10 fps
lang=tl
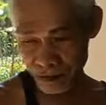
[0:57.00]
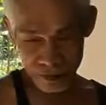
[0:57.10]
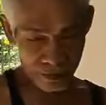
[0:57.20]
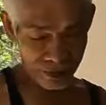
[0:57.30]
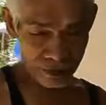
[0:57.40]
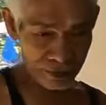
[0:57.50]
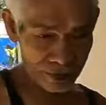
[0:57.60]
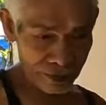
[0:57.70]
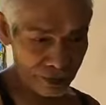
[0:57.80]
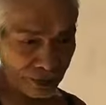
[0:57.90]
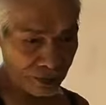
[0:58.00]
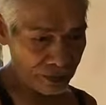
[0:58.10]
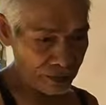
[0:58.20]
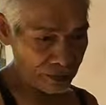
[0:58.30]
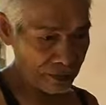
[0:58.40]
At mm. uh,
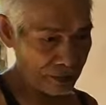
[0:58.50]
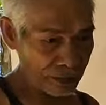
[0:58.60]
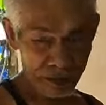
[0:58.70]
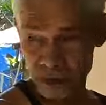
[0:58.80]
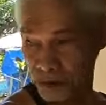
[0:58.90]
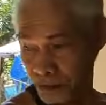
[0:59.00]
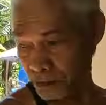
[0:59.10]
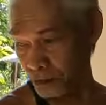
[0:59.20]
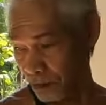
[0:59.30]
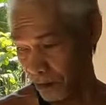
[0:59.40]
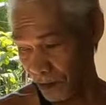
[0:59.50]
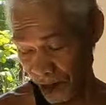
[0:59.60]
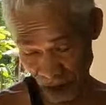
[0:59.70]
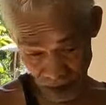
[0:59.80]
nababasa tatay na ang